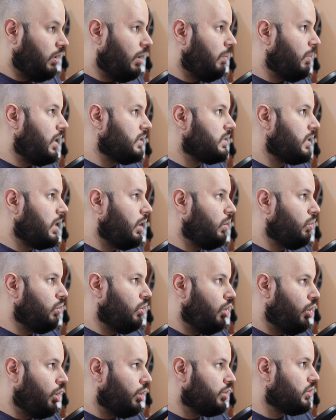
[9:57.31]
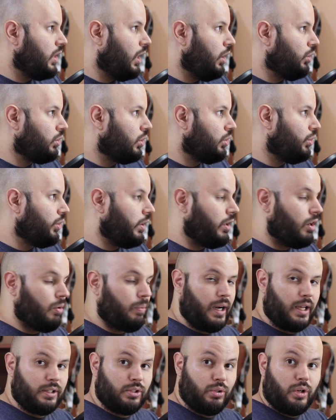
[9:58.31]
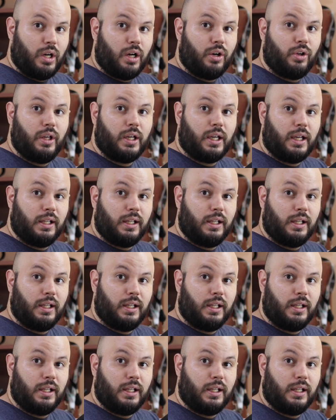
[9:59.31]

Vamos a hacerle un logs al otro contenedor para asegurarnos